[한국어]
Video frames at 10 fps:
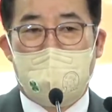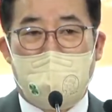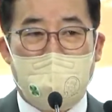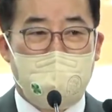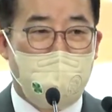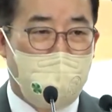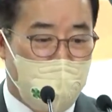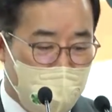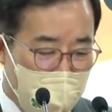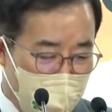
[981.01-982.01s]

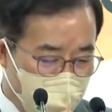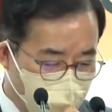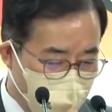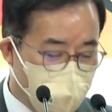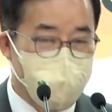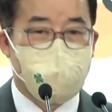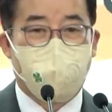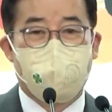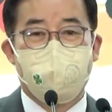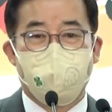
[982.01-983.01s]
당초 뉴스
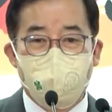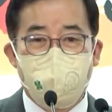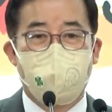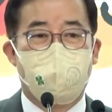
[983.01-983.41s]
검색의 본연의